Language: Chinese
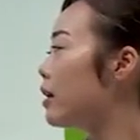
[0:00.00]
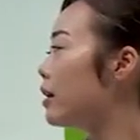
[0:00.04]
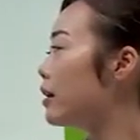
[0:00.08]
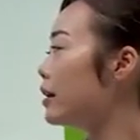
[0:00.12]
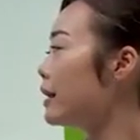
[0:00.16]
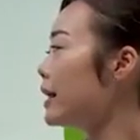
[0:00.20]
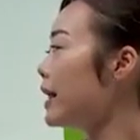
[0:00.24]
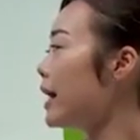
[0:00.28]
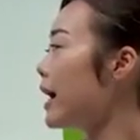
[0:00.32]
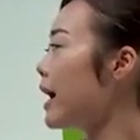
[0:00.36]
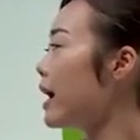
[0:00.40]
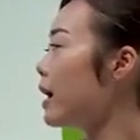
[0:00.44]
而
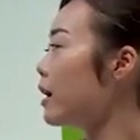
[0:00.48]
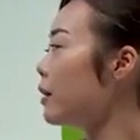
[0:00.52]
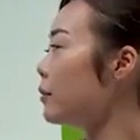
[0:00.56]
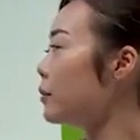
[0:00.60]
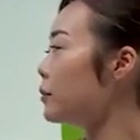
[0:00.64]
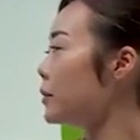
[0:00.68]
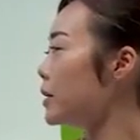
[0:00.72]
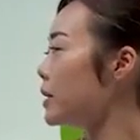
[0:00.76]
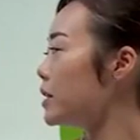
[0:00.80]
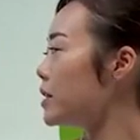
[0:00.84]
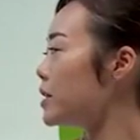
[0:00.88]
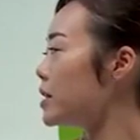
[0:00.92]
第
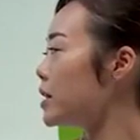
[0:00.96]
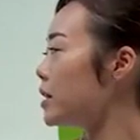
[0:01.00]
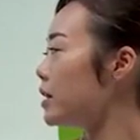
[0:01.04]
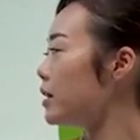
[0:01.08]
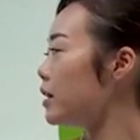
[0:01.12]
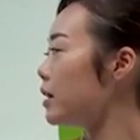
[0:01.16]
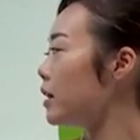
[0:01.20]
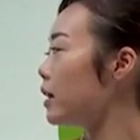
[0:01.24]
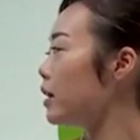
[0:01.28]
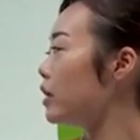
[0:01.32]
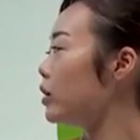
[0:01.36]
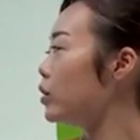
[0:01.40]
二笔
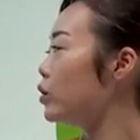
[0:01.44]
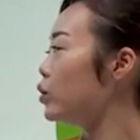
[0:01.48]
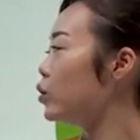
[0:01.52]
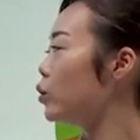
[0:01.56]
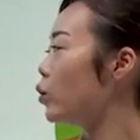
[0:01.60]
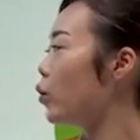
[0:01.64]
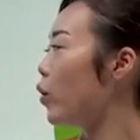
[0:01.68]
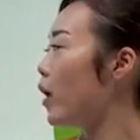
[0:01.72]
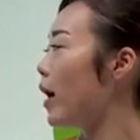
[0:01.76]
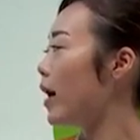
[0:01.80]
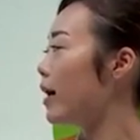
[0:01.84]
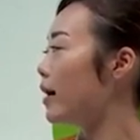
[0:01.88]
这个
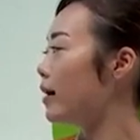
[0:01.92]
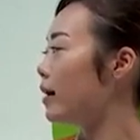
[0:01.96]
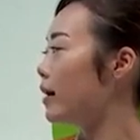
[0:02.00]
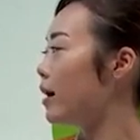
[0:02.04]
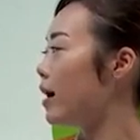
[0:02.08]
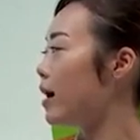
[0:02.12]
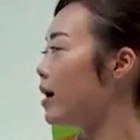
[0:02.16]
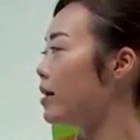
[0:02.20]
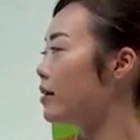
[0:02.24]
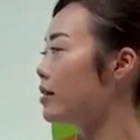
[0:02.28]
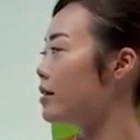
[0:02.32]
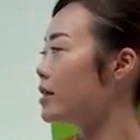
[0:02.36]
短
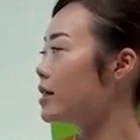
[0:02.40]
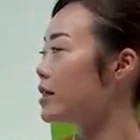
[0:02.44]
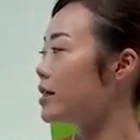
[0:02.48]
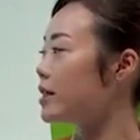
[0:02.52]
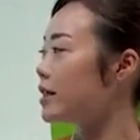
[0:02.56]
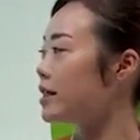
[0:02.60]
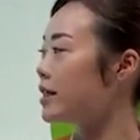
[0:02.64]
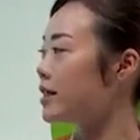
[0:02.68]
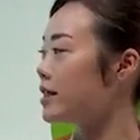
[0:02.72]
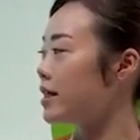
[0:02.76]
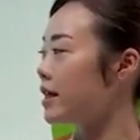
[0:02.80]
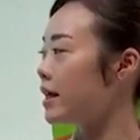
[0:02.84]
横
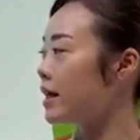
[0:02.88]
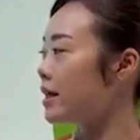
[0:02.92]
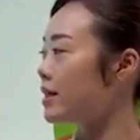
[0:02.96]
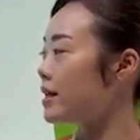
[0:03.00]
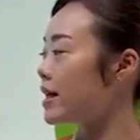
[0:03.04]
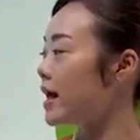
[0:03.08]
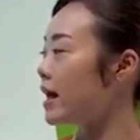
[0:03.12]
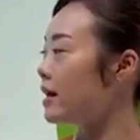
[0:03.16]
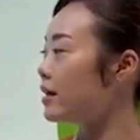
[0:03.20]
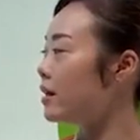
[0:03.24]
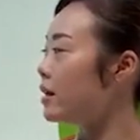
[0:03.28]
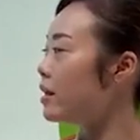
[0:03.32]
是写
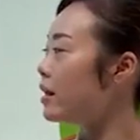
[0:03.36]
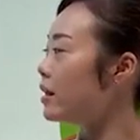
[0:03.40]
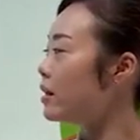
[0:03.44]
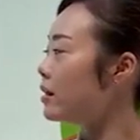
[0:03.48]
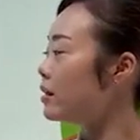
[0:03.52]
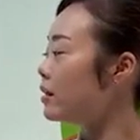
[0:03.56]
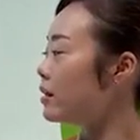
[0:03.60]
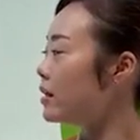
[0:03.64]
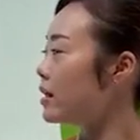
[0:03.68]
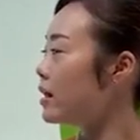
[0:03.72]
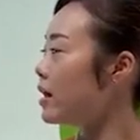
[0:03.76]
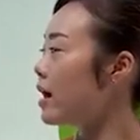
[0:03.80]
在
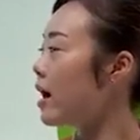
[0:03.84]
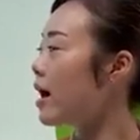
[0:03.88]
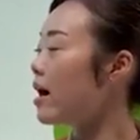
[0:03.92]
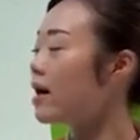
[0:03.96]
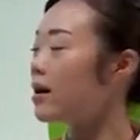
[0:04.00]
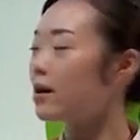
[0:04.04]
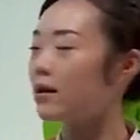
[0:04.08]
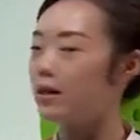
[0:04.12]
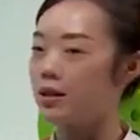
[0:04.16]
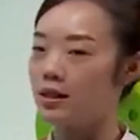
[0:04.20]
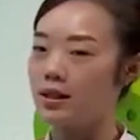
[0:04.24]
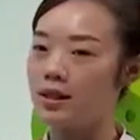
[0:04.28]
第
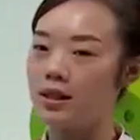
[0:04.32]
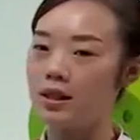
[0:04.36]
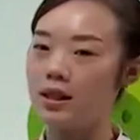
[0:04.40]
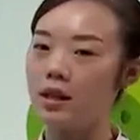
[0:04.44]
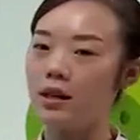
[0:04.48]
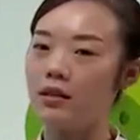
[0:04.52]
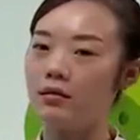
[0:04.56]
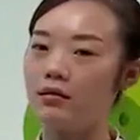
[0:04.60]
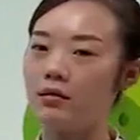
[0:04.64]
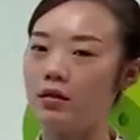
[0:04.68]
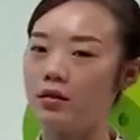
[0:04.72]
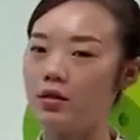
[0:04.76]
二
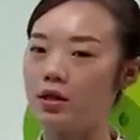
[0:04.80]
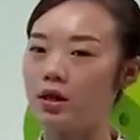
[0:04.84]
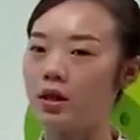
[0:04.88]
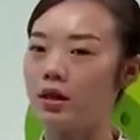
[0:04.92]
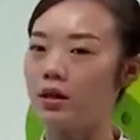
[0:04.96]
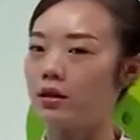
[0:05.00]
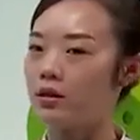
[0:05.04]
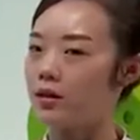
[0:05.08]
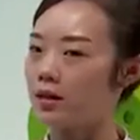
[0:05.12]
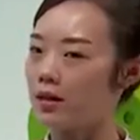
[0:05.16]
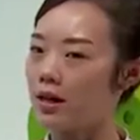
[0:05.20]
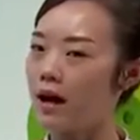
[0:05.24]
线的
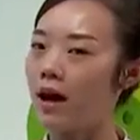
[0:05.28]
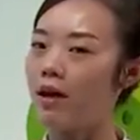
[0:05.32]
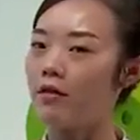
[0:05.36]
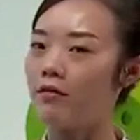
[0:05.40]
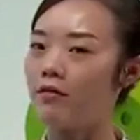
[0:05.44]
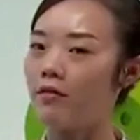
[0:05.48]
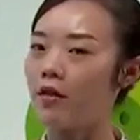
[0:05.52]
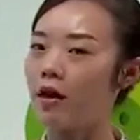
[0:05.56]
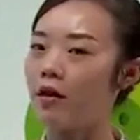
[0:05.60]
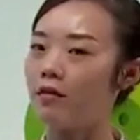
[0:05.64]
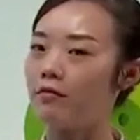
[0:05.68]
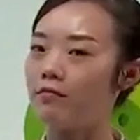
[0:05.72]
这个下
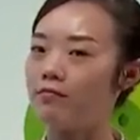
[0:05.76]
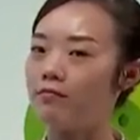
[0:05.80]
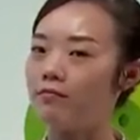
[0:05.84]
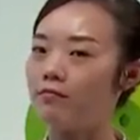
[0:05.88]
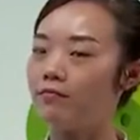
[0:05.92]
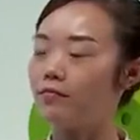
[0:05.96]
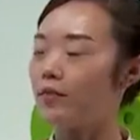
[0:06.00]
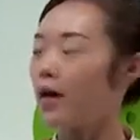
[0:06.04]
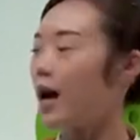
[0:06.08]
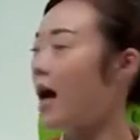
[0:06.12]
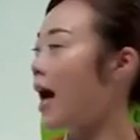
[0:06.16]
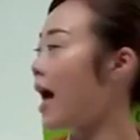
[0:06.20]
方，
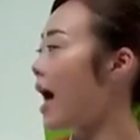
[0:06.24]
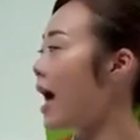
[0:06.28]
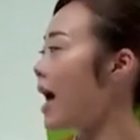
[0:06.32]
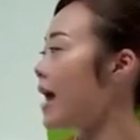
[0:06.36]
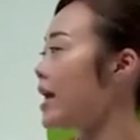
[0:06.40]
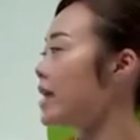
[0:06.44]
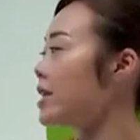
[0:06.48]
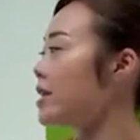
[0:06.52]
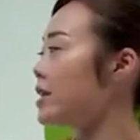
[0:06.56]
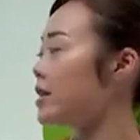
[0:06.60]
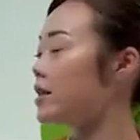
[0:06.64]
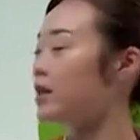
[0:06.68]

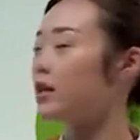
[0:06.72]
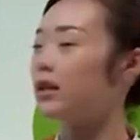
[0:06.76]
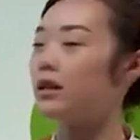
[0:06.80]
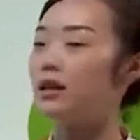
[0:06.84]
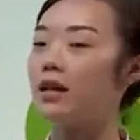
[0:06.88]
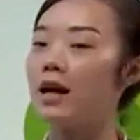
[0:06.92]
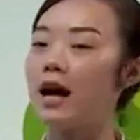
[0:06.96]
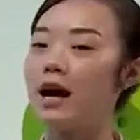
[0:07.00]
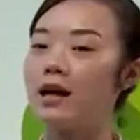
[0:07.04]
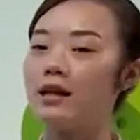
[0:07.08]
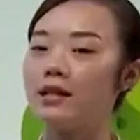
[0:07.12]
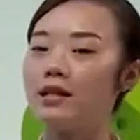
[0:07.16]
挨着这个
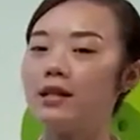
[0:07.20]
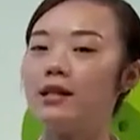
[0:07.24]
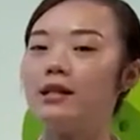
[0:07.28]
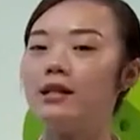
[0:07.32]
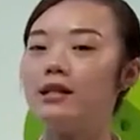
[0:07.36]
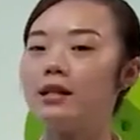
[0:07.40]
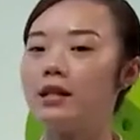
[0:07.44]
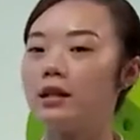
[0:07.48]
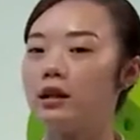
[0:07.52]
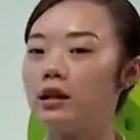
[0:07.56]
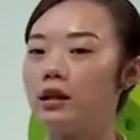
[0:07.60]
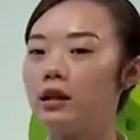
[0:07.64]
第二
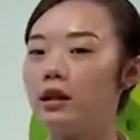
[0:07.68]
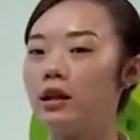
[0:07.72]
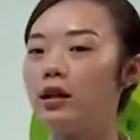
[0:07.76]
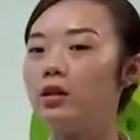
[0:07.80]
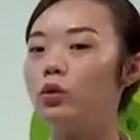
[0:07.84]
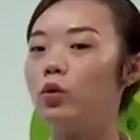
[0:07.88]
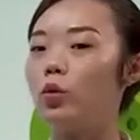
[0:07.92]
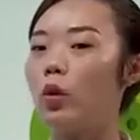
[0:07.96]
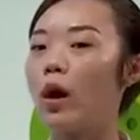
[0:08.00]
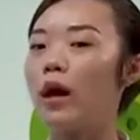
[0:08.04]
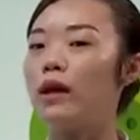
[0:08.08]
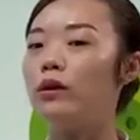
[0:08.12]
线写的一
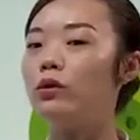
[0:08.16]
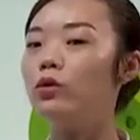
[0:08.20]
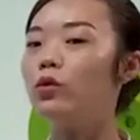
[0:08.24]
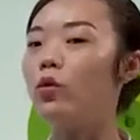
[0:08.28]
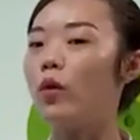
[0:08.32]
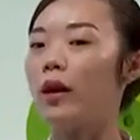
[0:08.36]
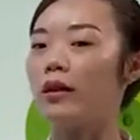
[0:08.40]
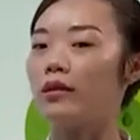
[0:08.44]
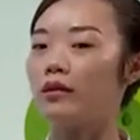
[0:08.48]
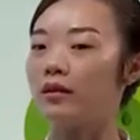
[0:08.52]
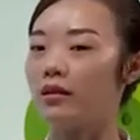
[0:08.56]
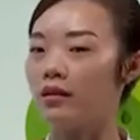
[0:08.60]
个短
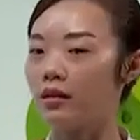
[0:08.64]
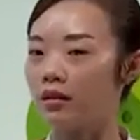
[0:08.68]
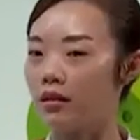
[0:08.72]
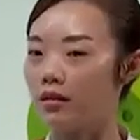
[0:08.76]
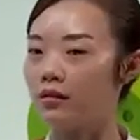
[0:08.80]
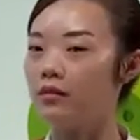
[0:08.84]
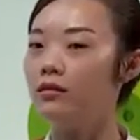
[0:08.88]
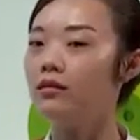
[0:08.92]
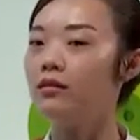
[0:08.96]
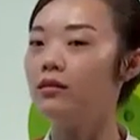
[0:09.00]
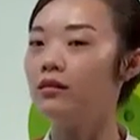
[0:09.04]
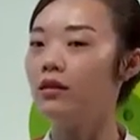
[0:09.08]
短的
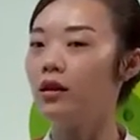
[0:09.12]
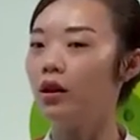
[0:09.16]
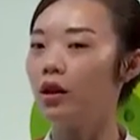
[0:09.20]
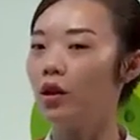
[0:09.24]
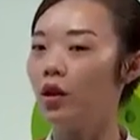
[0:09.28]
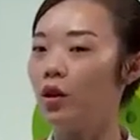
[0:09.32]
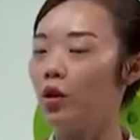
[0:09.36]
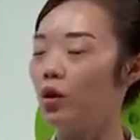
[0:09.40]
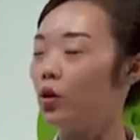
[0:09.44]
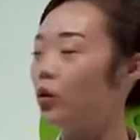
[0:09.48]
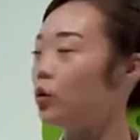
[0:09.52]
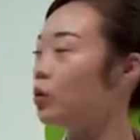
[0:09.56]
横。
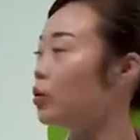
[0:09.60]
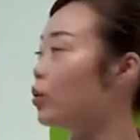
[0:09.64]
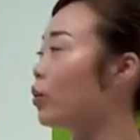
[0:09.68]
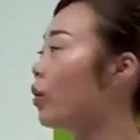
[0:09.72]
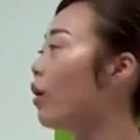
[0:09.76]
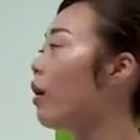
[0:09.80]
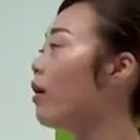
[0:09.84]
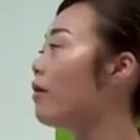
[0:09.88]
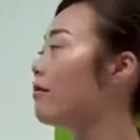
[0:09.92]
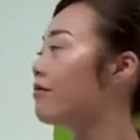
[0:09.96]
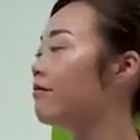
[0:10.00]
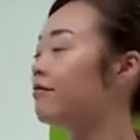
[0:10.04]
读
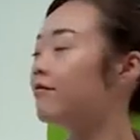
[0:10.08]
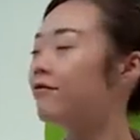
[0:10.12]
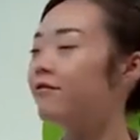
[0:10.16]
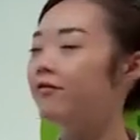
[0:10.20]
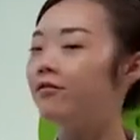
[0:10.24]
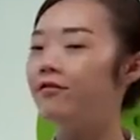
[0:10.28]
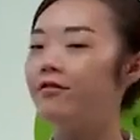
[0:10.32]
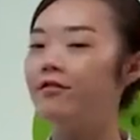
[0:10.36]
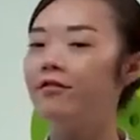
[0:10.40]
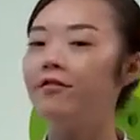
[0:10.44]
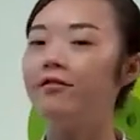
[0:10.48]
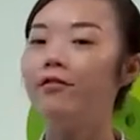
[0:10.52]

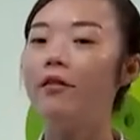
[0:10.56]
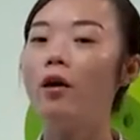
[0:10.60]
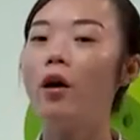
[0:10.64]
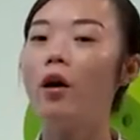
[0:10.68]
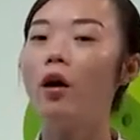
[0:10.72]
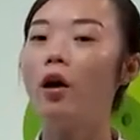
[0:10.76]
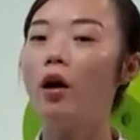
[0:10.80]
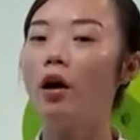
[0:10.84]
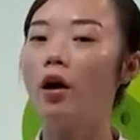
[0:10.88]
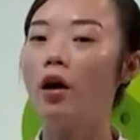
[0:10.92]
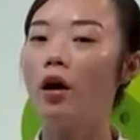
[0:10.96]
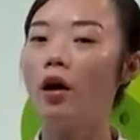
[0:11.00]

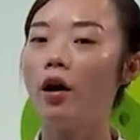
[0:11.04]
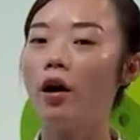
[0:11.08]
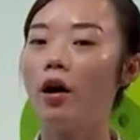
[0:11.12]
f